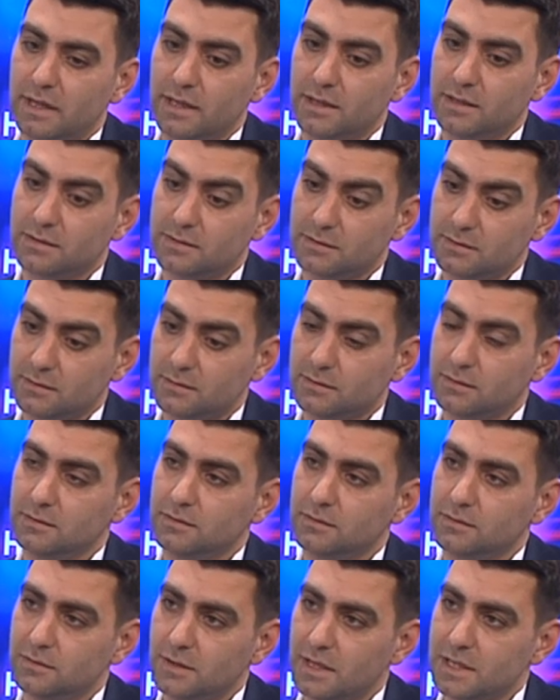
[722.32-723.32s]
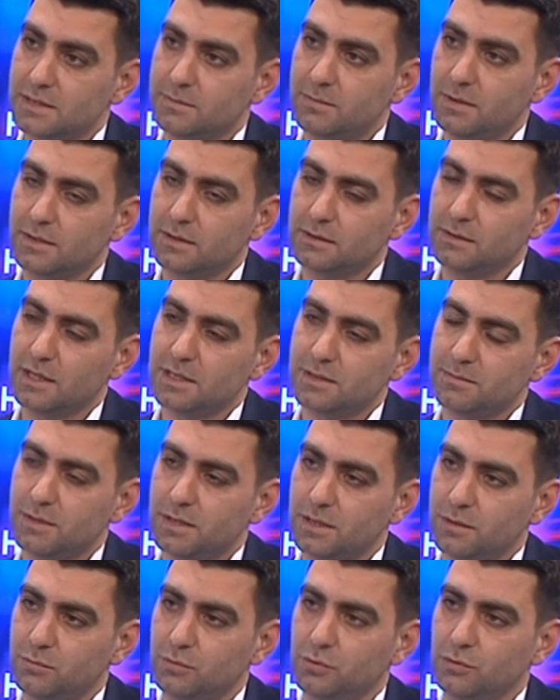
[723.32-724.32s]
eğer eksper eksper
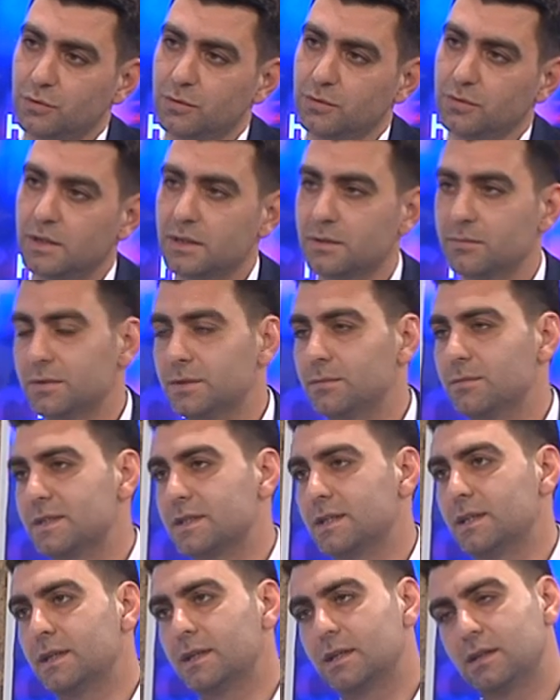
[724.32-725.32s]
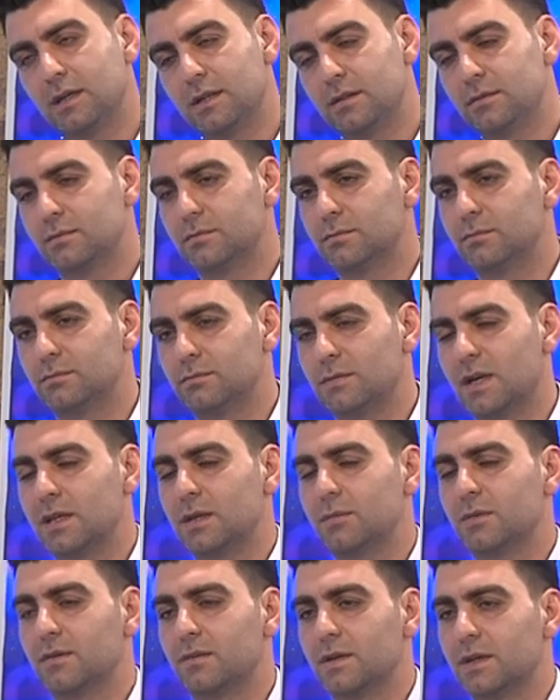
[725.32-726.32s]
yapılıyor arabayı mesela kan,
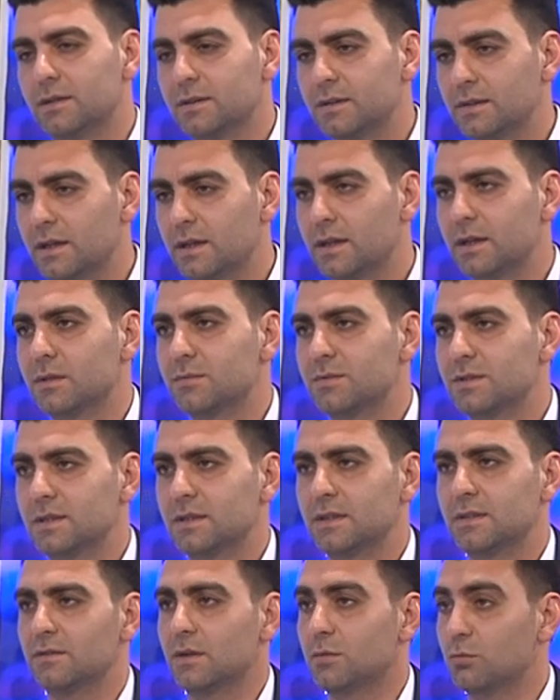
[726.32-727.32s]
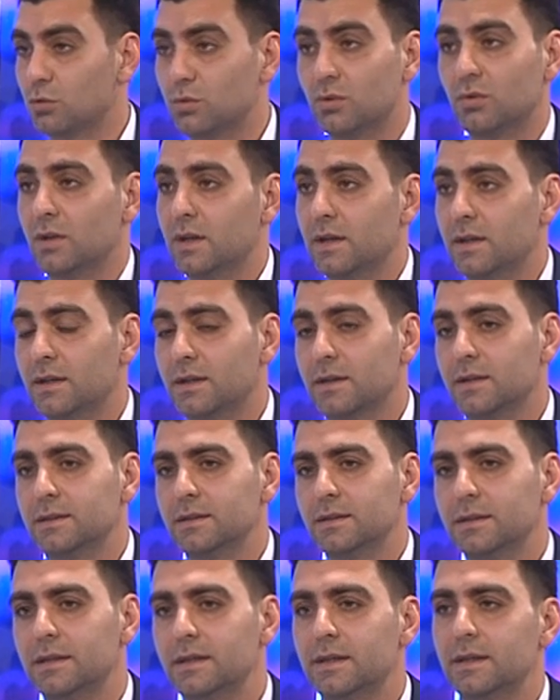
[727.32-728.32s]
mahkemeye verdi. Herhangi bir sıkıntı var motorla
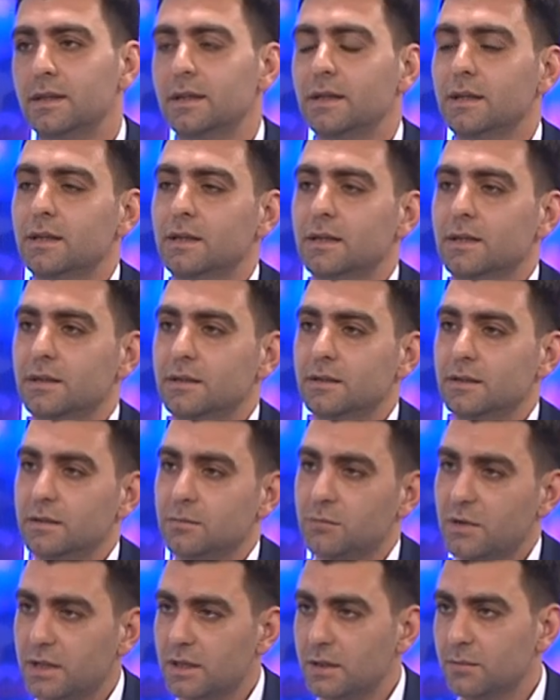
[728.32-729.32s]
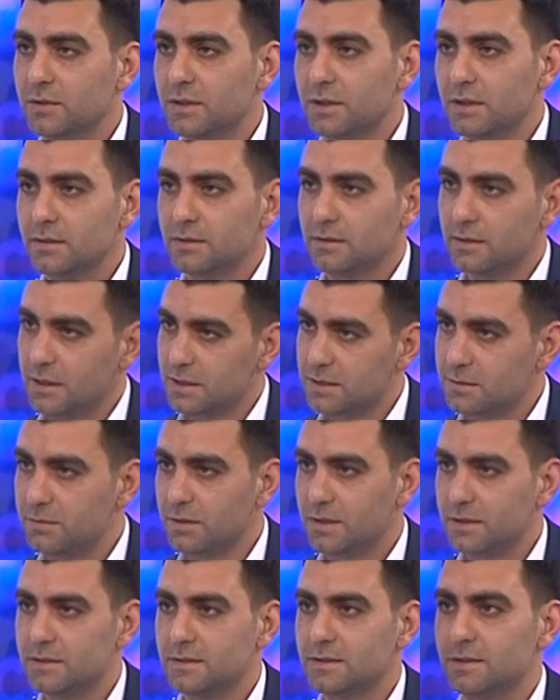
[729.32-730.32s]
alakalı. E, mahkemeden
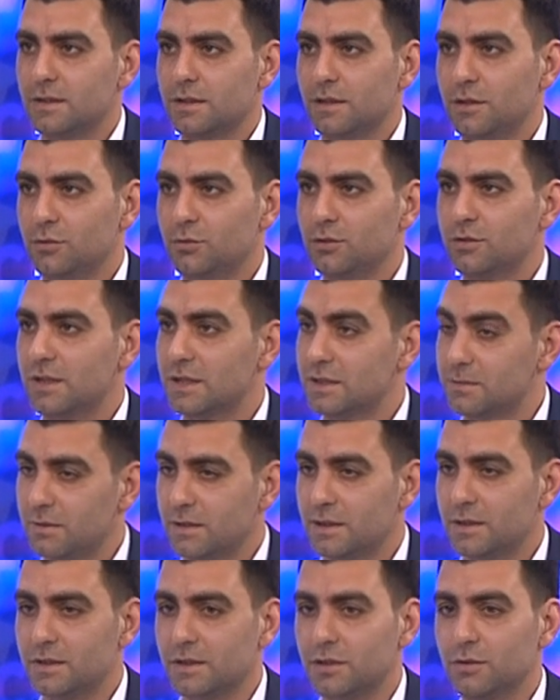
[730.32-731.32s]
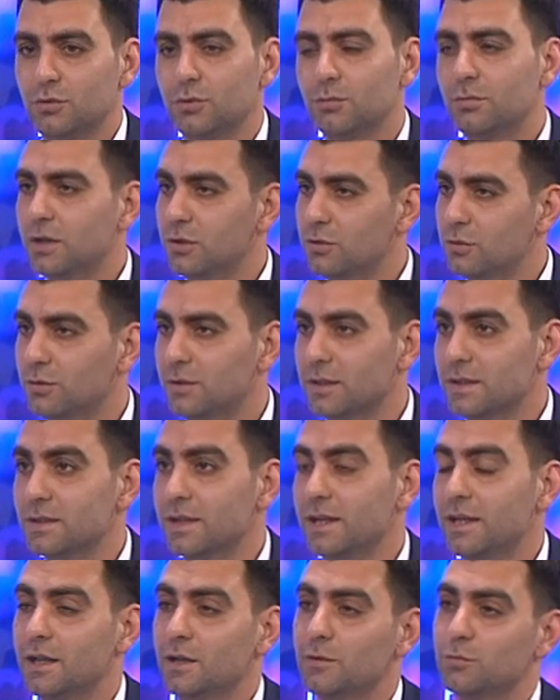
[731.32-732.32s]
ekspertizler geliyor, eksperler geliyor. Bakıyorlar.
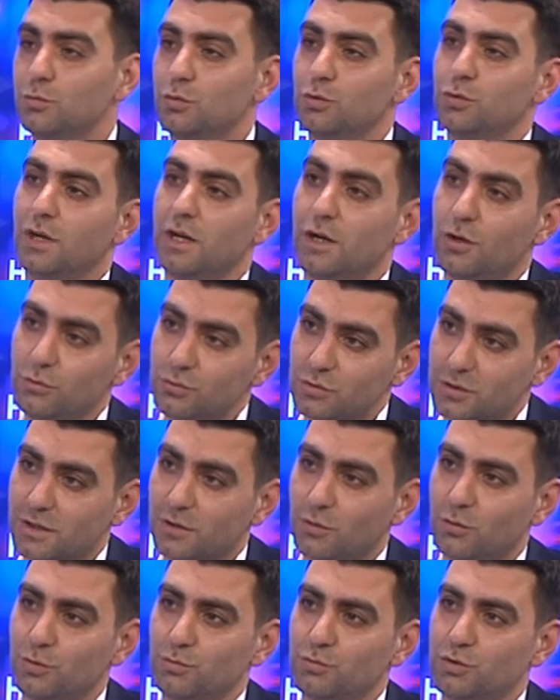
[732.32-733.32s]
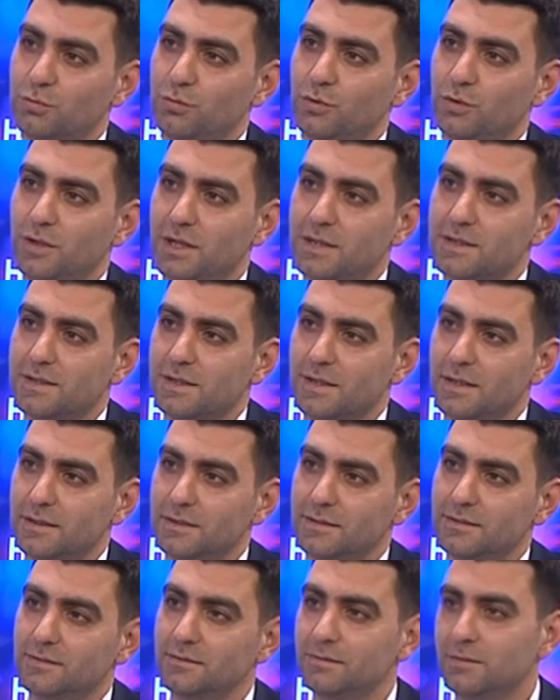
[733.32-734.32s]
Eğer bu daha önceden olmuş bir olaysa
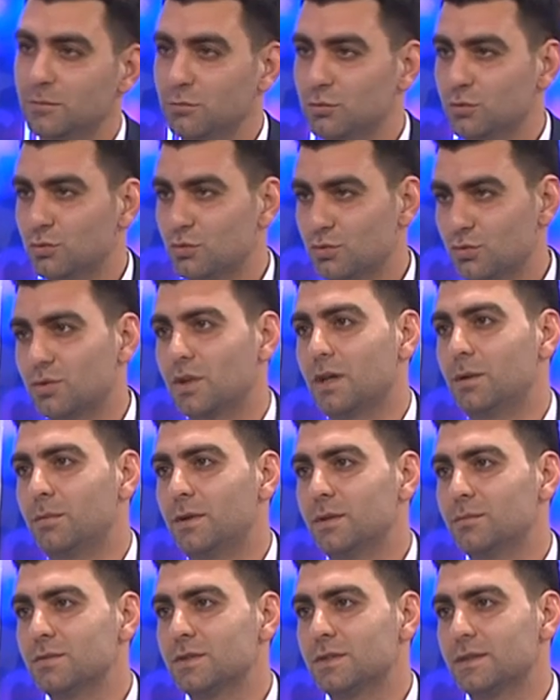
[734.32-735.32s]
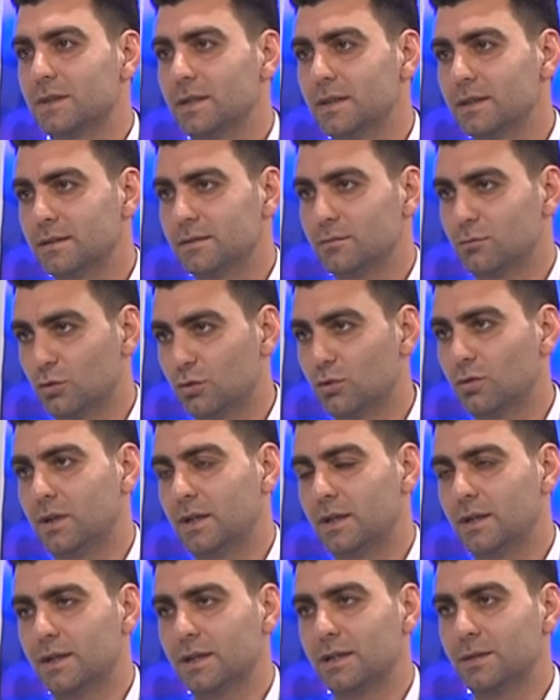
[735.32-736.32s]
ve bunun üstü kapanmışsa, motorla
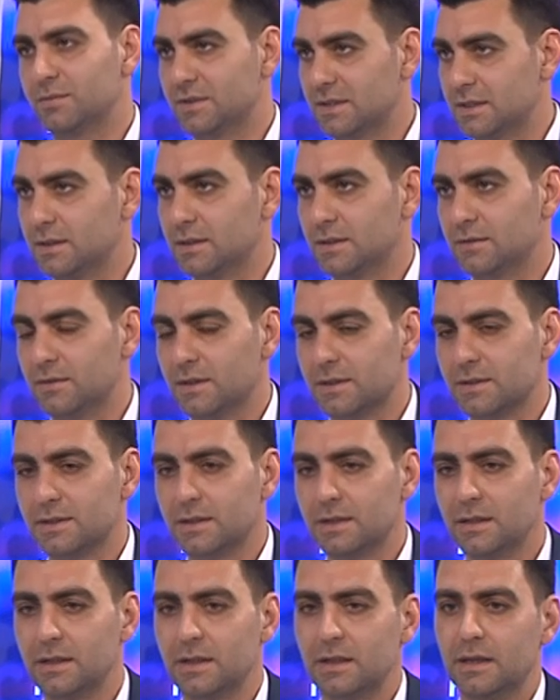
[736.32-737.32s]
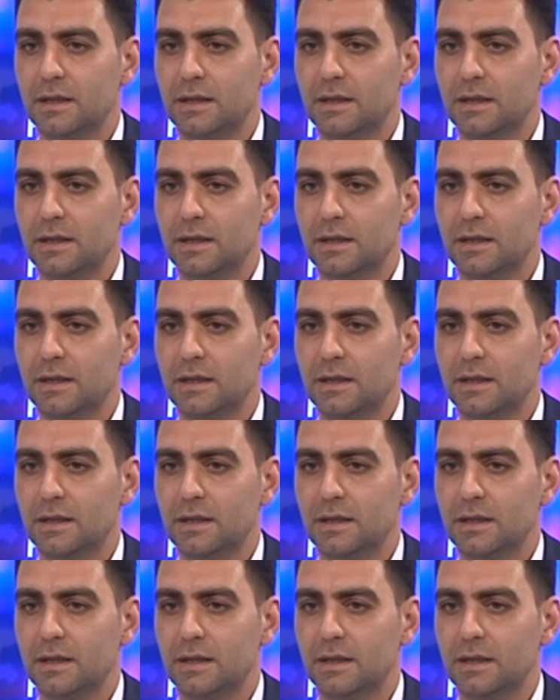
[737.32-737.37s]
alakalı bir sıkıntı varsa